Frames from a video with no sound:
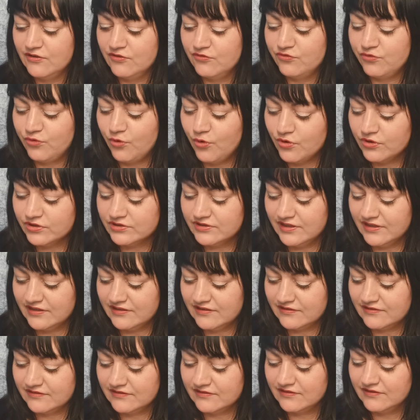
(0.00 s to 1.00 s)

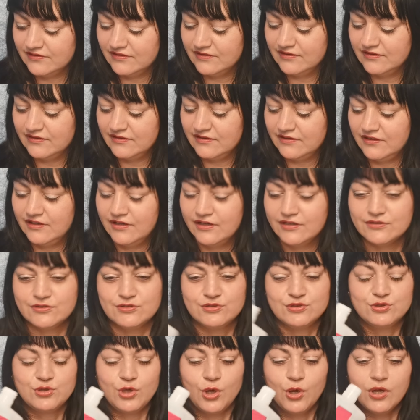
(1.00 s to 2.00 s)
fruchtigen äh,
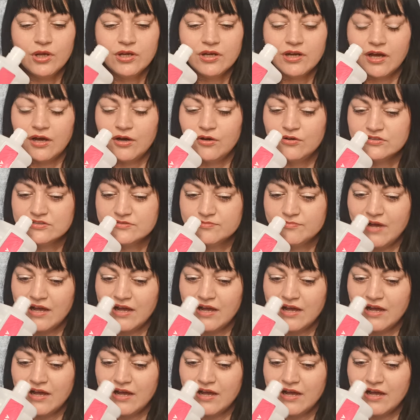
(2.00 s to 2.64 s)
Töne raus,